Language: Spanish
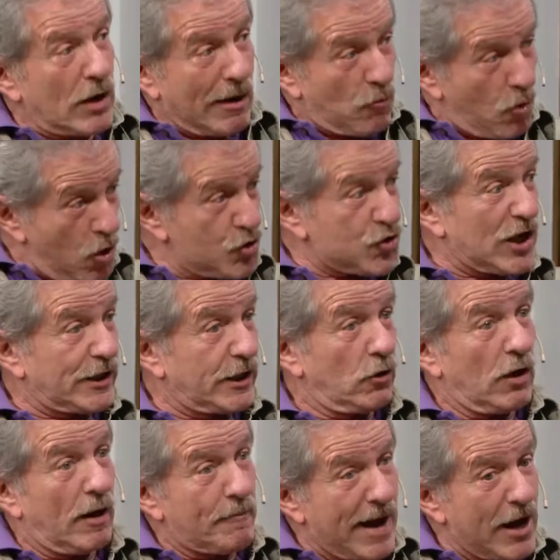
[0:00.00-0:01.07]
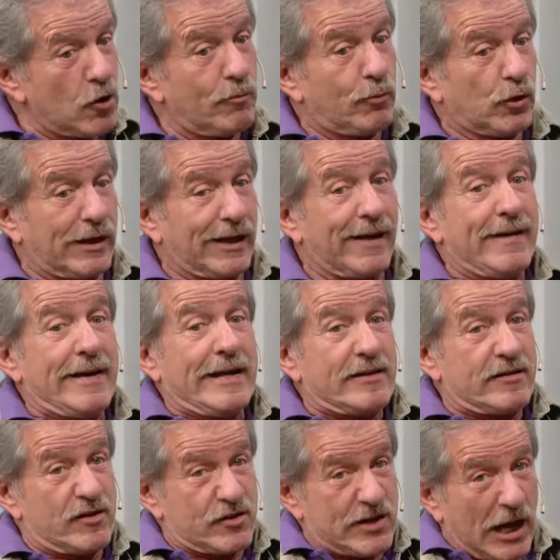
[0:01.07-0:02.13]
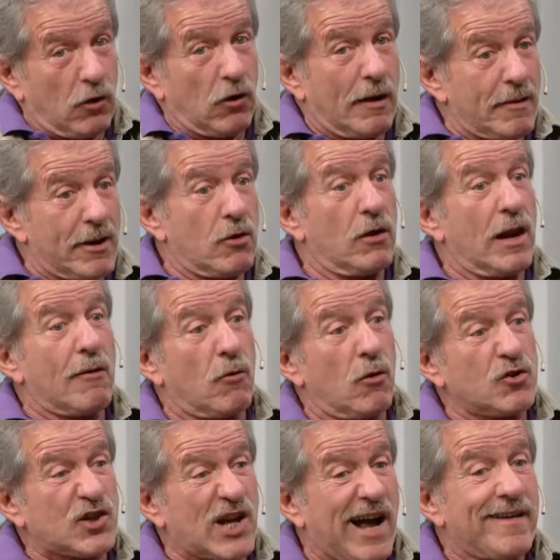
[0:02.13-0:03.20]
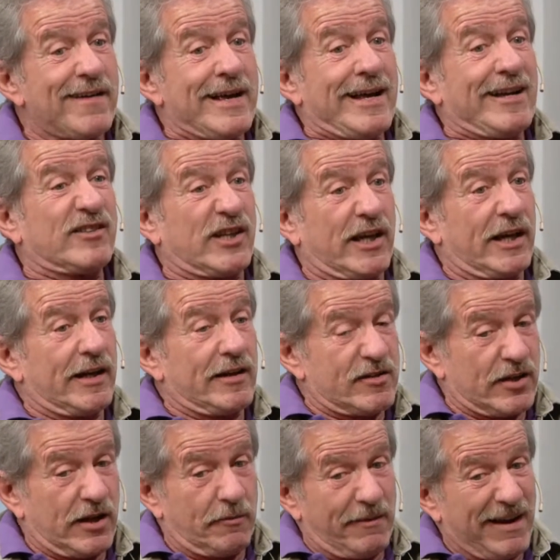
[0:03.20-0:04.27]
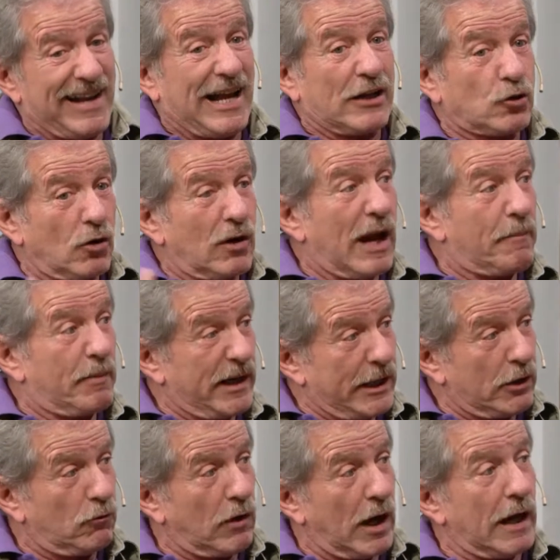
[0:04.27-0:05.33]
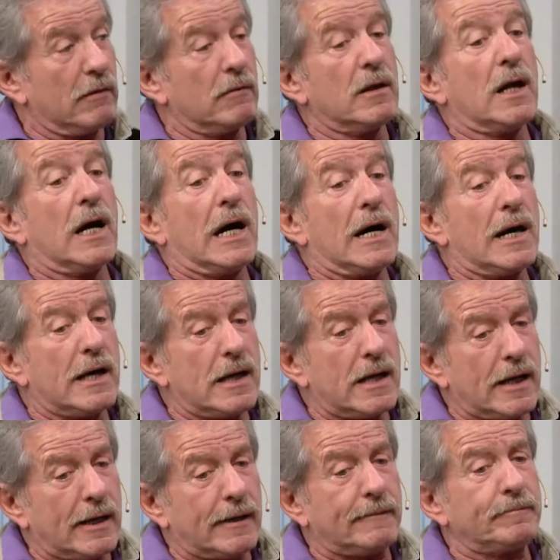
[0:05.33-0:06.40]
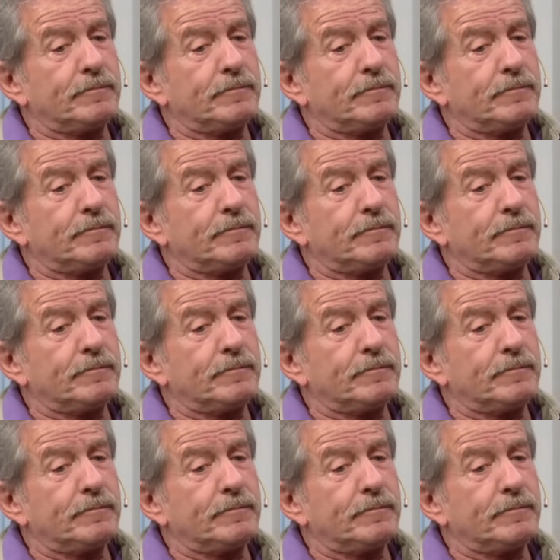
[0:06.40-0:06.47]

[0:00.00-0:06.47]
la bolsa. Tengo la mano porque si saco la mano de la bolsa se, se vela toda la película. Ajá.